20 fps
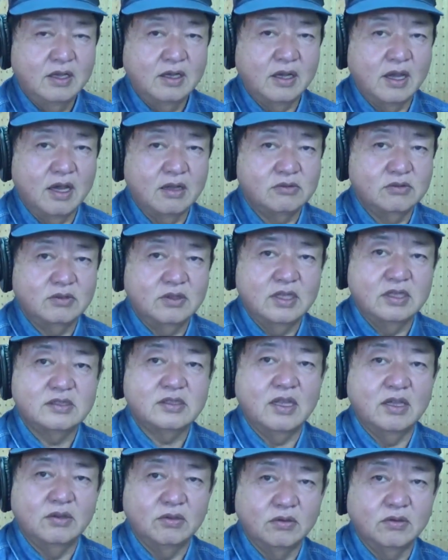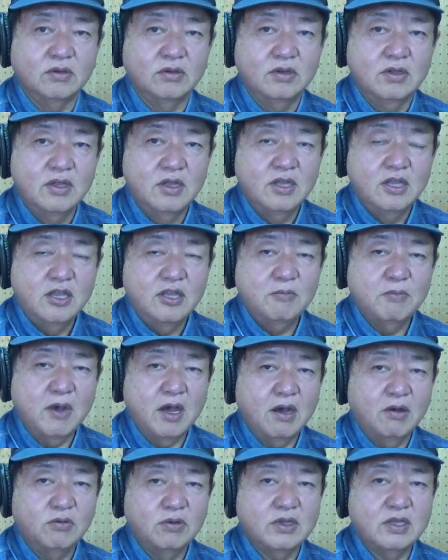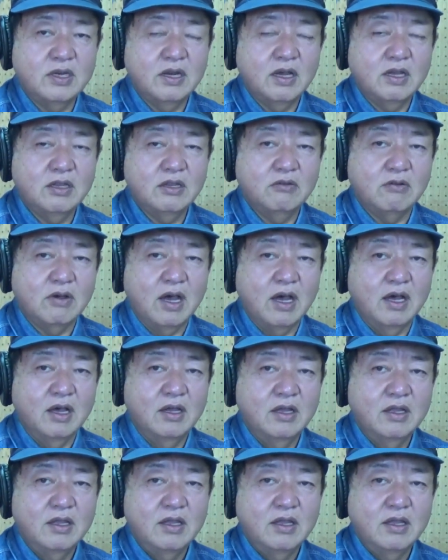があるんですけど、今沖縄では、